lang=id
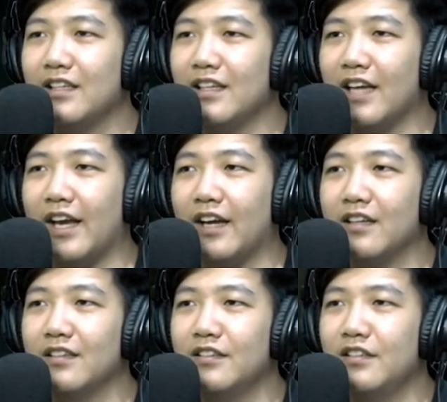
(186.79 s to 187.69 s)
Enggak ya?
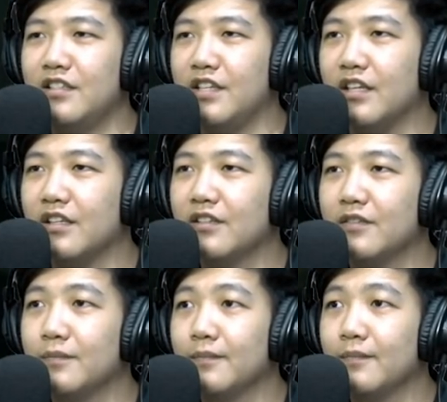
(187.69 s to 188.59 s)
Ci.
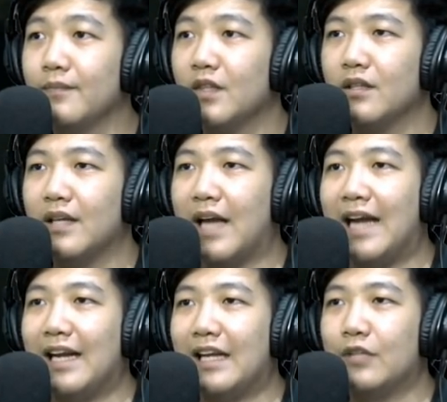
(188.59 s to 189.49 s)

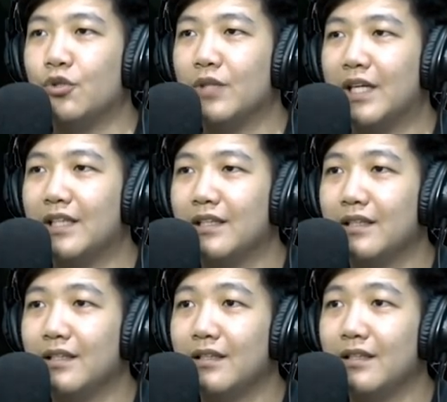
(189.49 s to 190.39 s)
Kan ada tuyul kan?
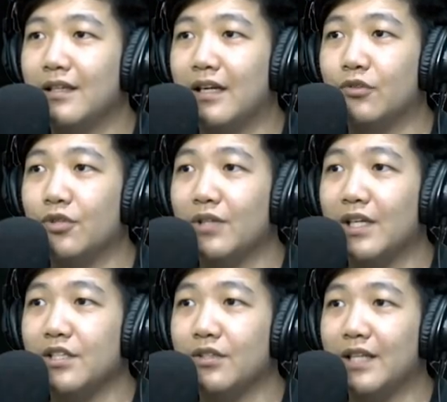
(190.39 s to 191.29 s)
Ada tuyul
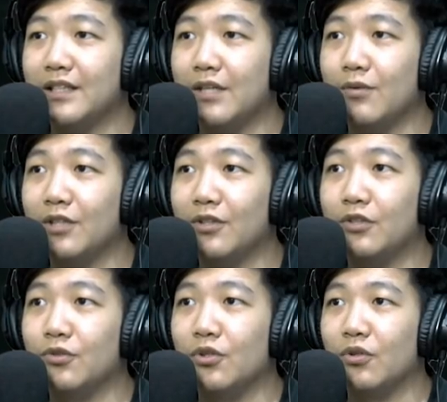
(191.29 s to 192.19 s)
kan di situ kan? Tadi gue lihat tuh ada
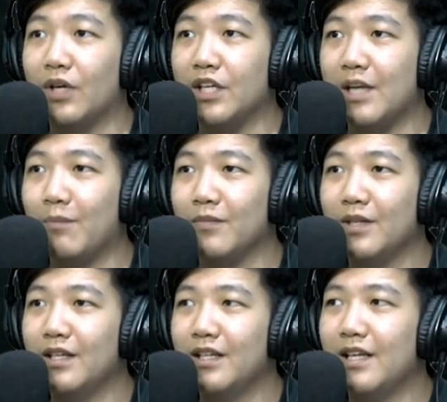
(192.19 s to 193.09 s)
tuyul. Oke, siap.
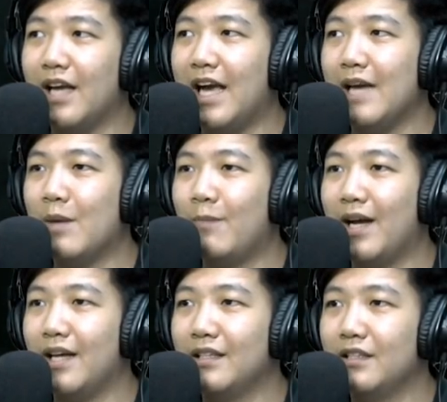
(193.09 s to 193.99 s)
Hai,
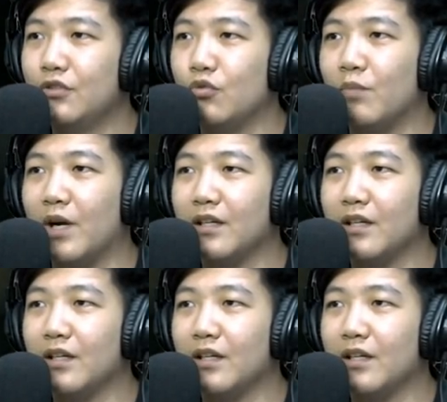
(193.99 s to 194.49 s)
Bapak. Sumpah.